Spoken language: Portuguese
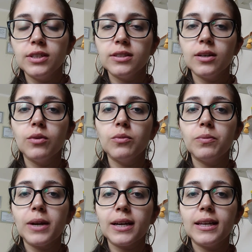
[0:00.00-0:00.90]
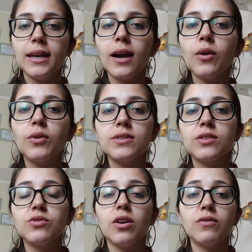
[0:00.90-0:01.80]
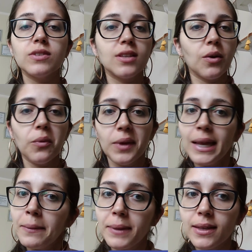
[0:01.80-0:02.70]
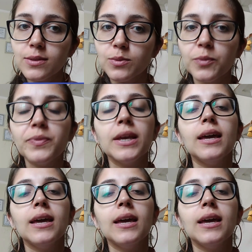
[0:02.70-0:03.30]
então para criar coisas novas é com ele mesmo.